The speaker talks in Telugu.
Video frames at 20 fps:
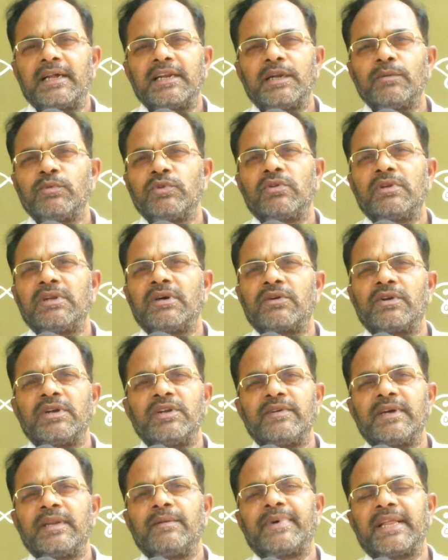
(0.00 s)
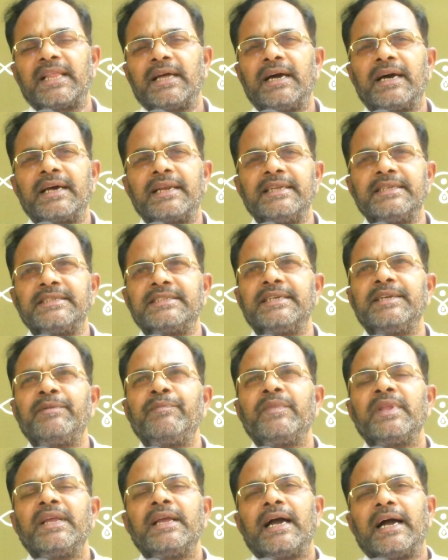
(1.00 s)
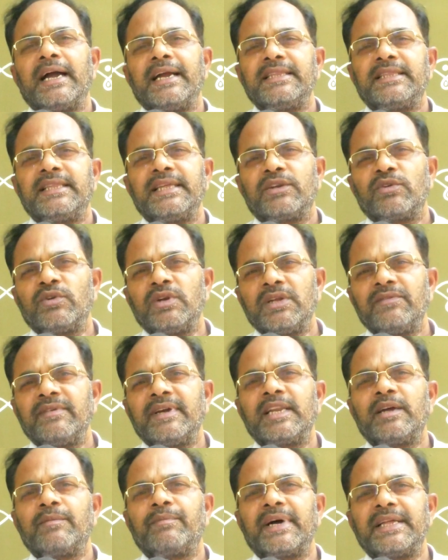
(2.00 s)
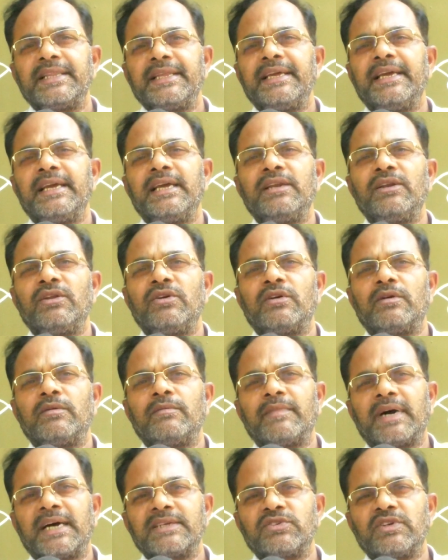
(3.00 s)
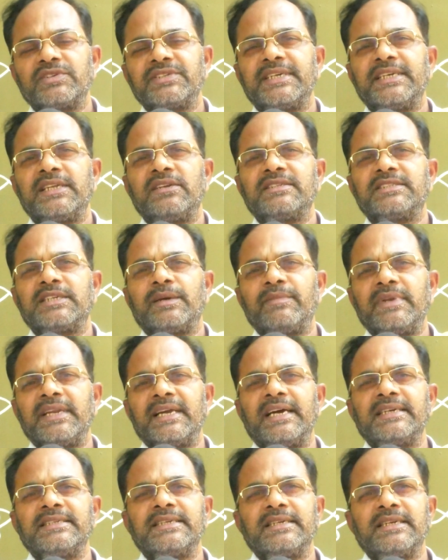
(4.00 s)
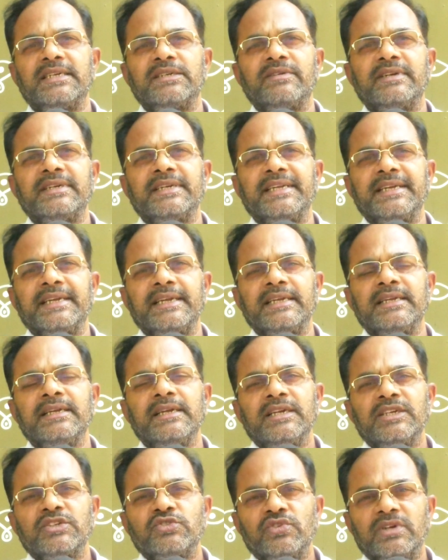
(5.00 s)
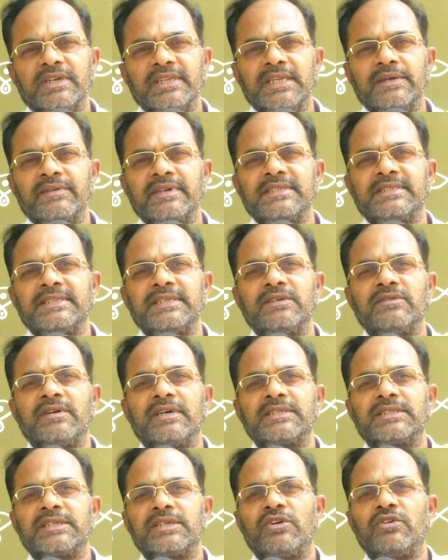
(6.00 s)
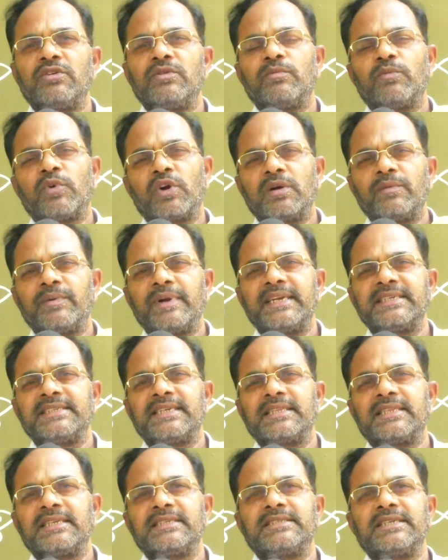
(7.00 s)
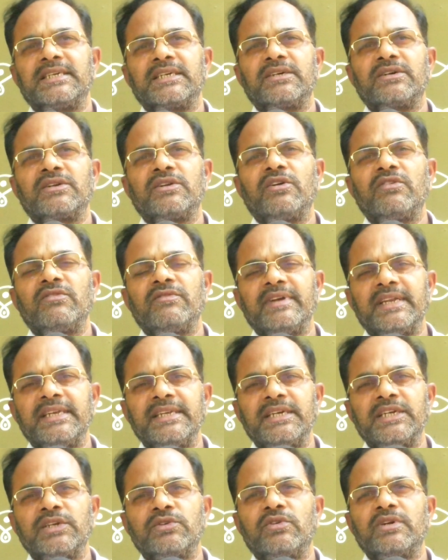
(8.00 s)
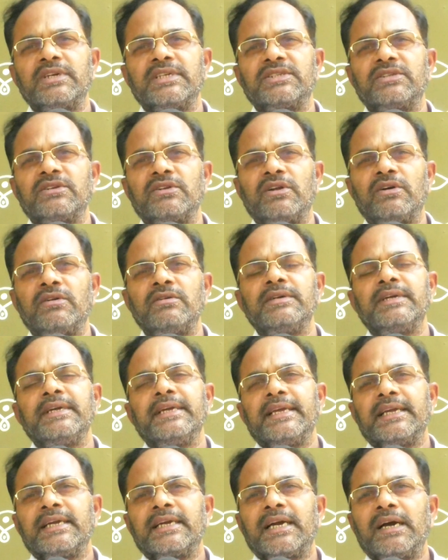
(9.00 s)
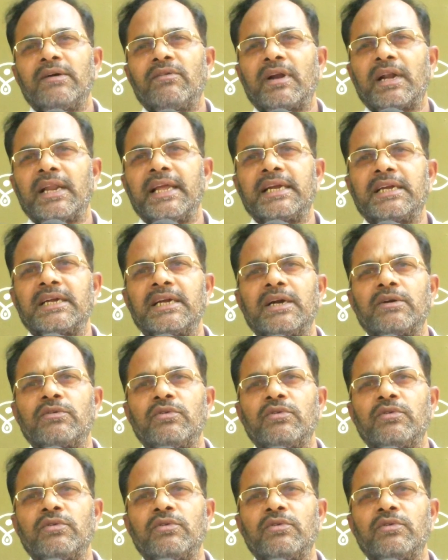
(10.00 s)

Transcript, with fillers: నడుపుతున్నాం రెండు వేల పదహారు నుంచి అయితే రెండు వేల పదిహేనులో మా సొసైటీలో సభ్యులుగా చేరినటువంటి సూర్యదేవర శ్రీనివాసరావు మొక్కపాటి చంద్రశేఖరరావు ఎన్నేడు కోటేశ్వరరావు ఇంకా వాళ్ళ యొక్క